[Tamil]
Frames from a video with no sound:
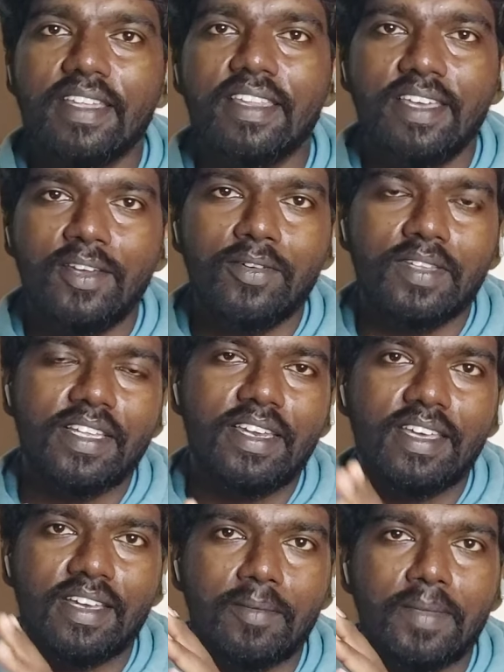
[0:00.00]
இதையும் வந்து
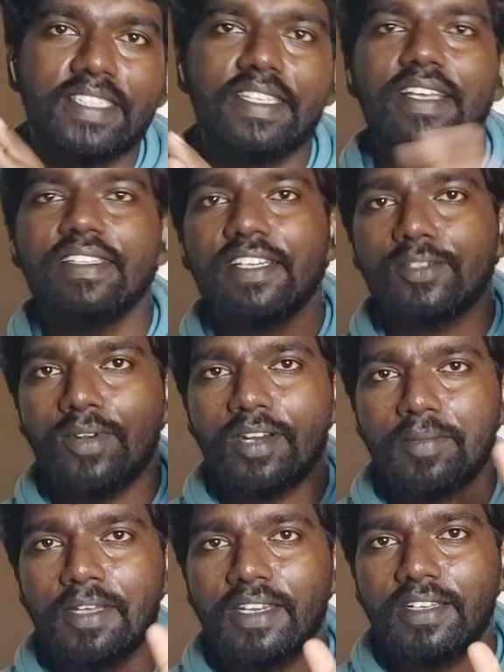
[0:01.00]
நீங்கள் மெசேஜாக
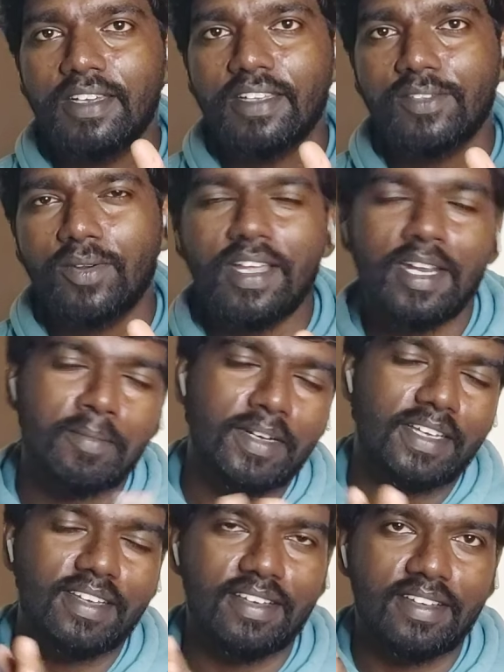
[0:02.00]
சொல்கிற மாதிரி சொன்னால்
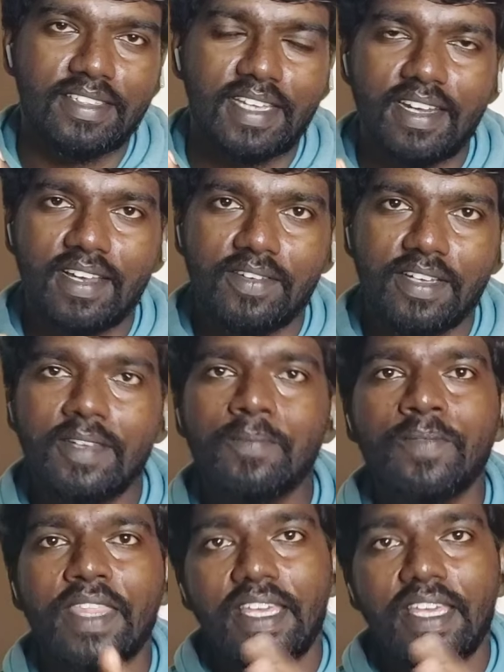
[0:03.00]
நம்மளுக்கு செட் ஆகாது